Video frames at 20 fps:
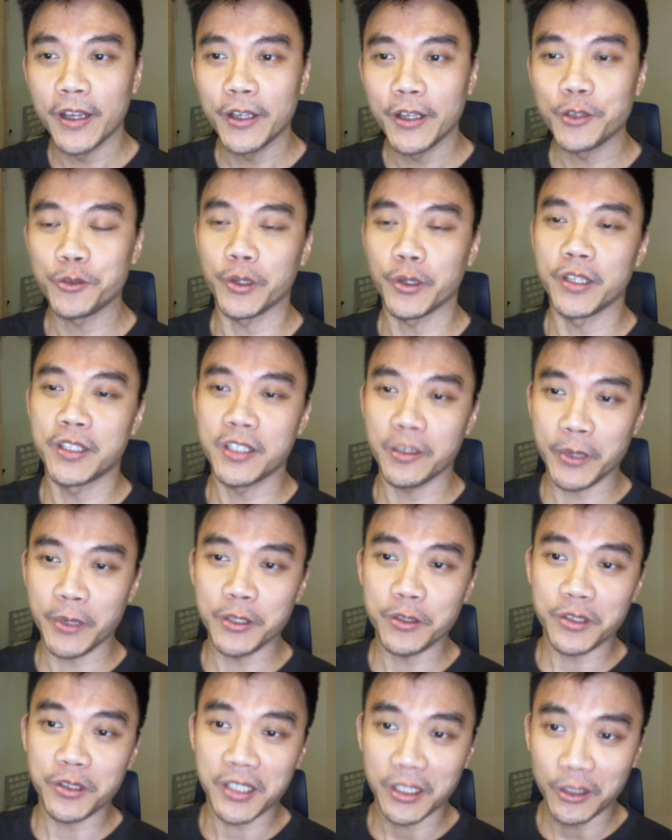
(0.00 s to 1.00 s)
所以这
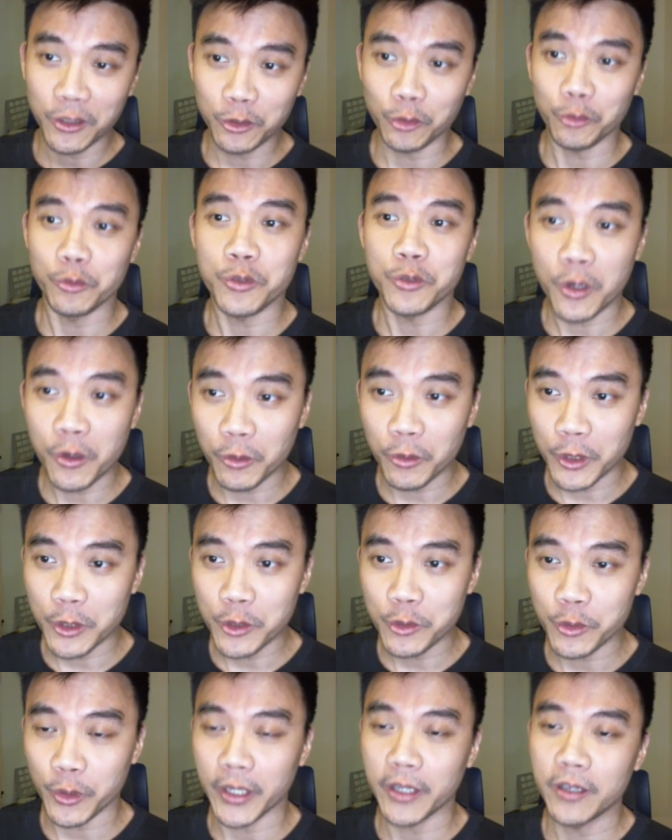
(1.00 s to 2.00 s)
边就先堵中国的
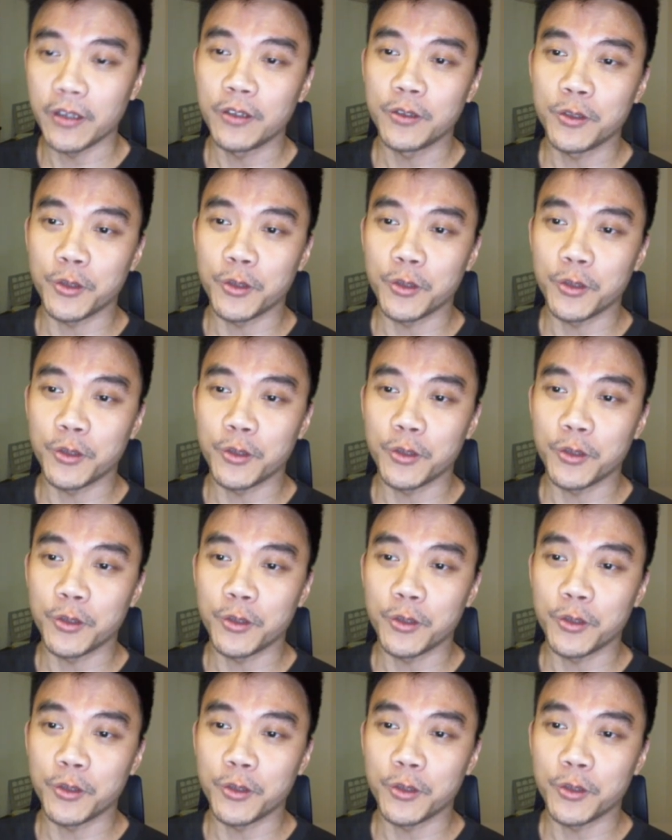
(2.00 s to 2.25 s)
嘴。